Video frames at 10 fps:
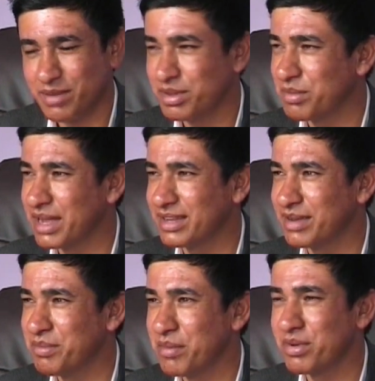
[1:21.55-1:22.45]
chinh phục
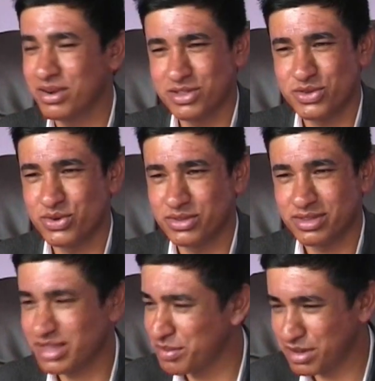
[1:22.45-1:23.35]
đỉnh cao Chala